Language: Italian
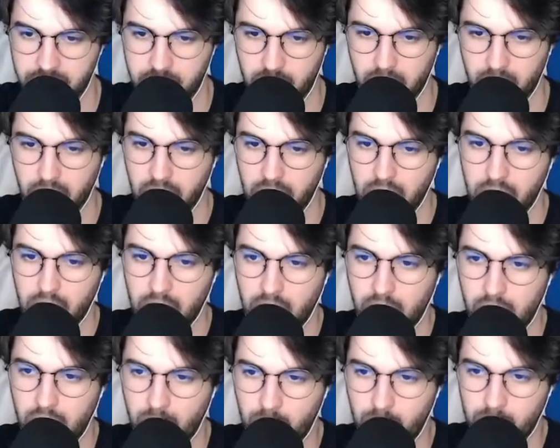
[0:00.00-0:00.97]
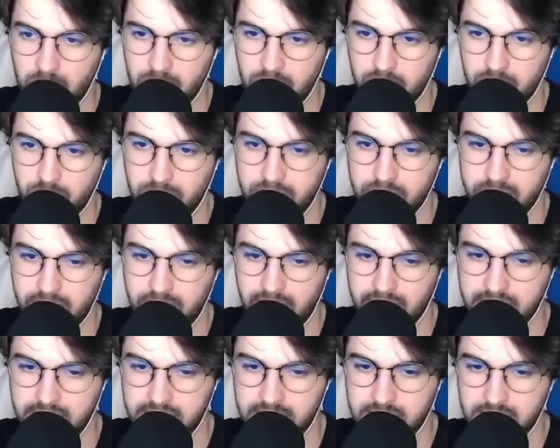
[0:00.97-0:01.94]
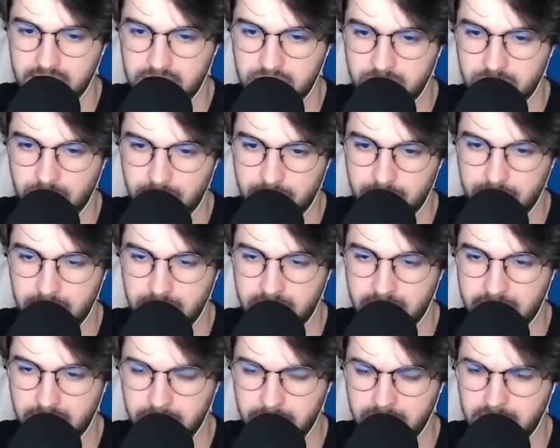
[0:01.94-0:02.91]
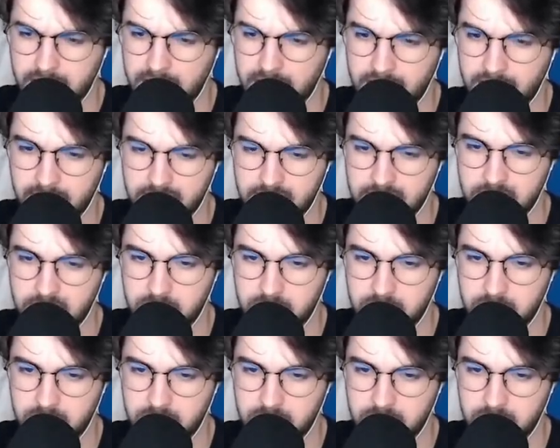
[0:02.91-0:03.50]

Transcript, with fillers: Cioè, è vero... Ho una, due, tre casette che sono letteralmente